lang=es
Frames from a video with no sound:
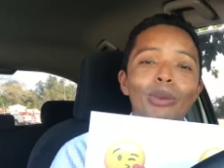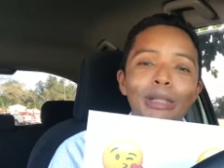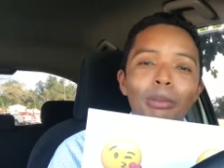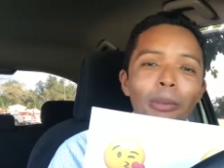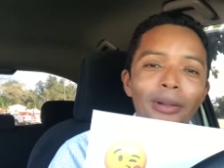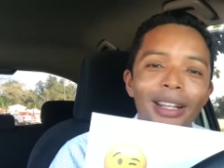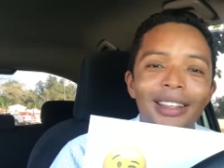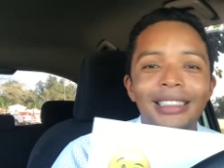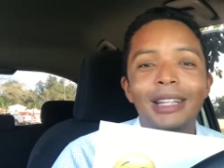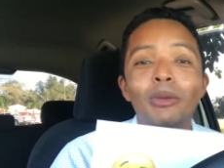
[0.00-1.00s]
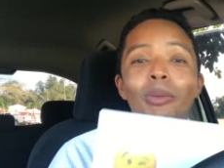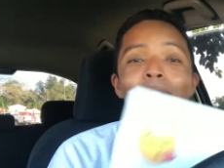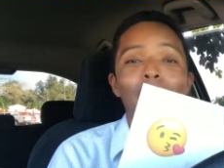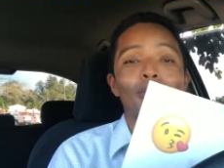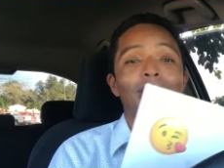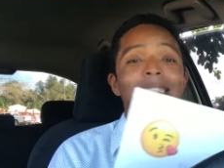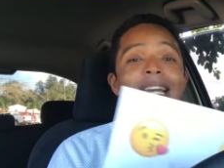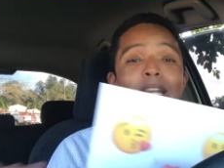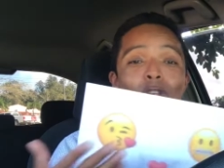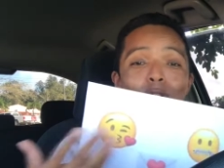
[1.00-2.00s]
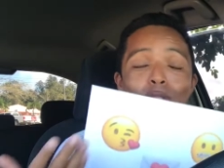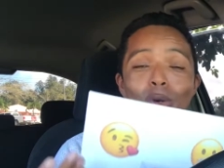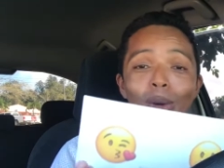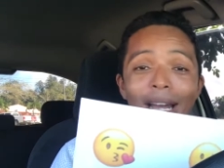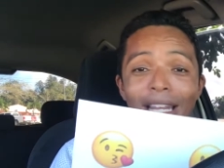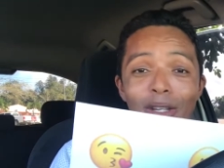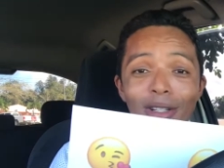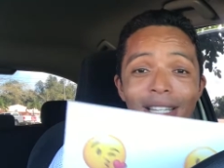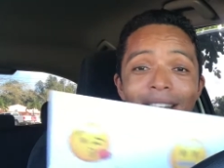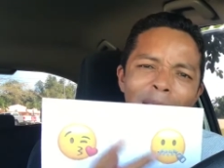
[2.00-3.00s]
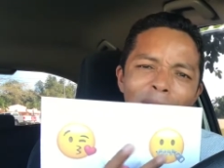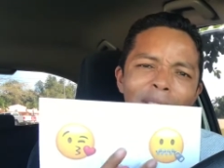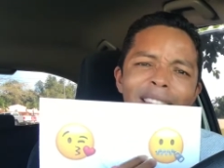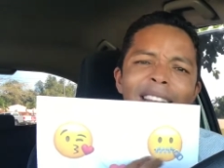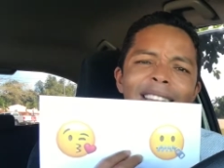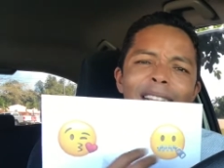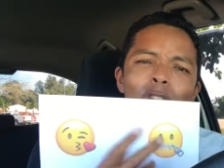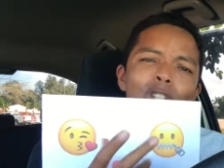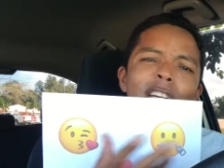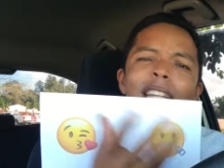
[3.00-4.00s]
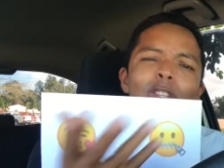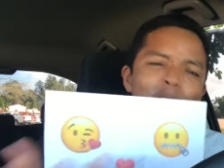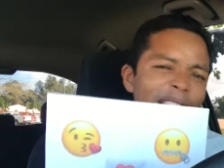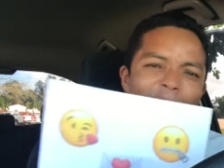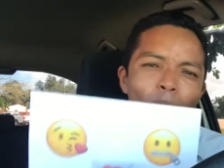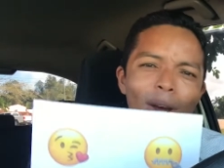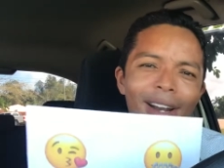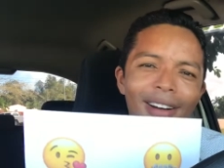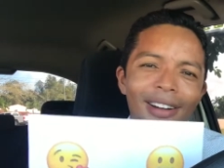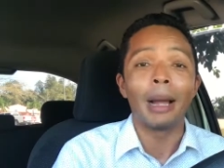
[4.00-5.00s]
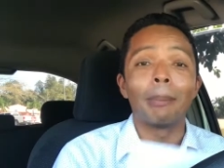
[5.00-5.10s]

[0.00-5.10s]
Puedes proponerte ser un poquito más cariñoso o cariñosa, evitar tantos gritos en el hogar.